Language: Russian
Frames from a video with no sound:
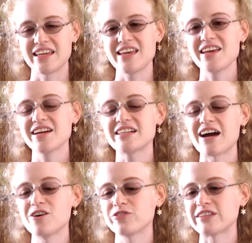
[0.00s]
И
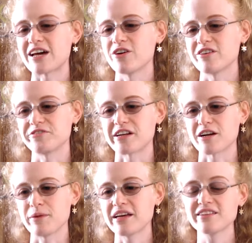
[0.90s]
играю второй
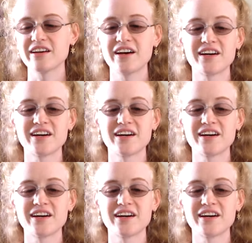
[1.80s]
фрагмент